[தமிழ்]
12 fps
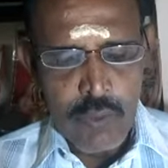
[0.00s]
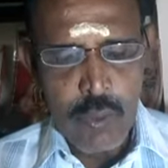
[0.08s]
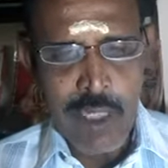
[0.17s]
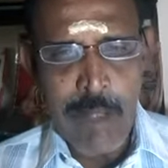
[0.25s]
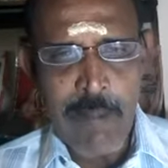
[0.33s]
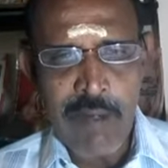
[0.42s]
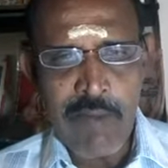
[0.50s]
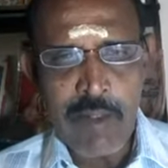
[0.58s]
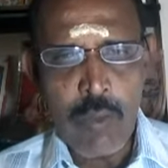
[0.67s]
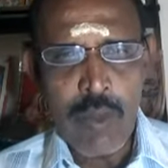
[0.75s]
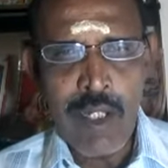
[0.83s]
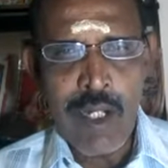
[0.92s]
சூரிய
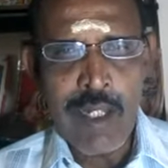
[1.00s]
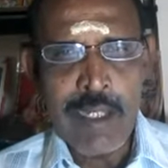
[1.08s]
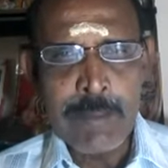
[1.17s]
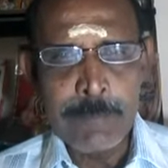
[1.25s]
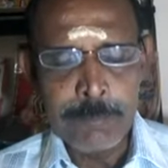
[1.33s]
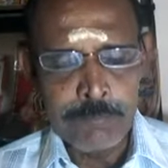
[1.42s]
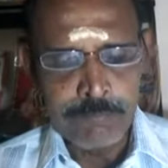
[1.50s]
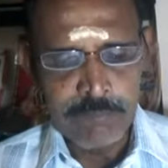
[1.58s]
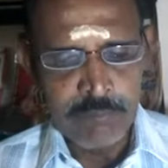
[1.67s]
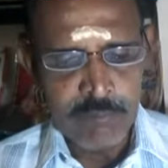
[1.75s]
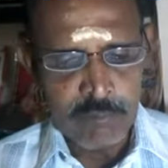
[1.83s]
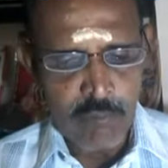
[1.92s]
பகவானுக்கு உண்டான
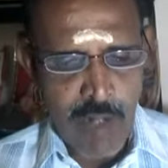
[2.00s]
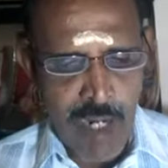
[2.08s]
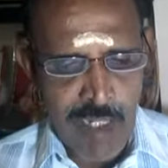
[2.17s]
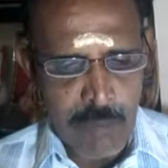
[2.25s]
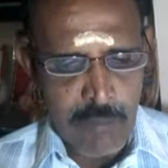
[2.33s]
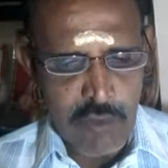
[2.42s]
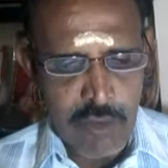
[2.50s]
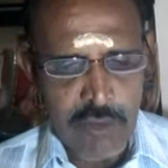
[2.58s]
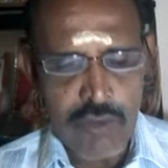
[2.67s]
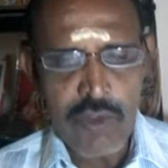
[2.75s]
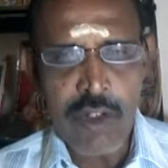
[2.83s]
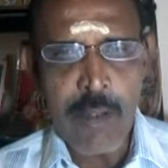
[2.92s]
வாகனம்
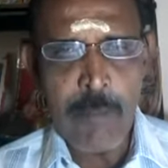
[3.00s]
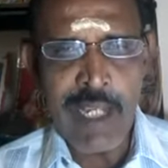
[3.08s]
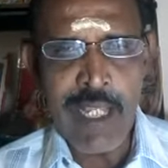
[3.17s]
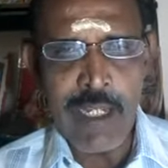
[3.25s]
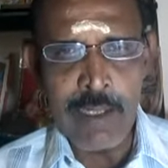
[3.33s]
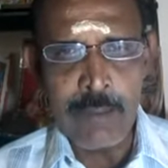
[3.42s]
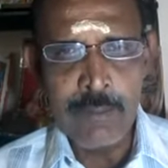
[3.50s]
சொல்லிச்சுன்னு சொன்னால் மயில்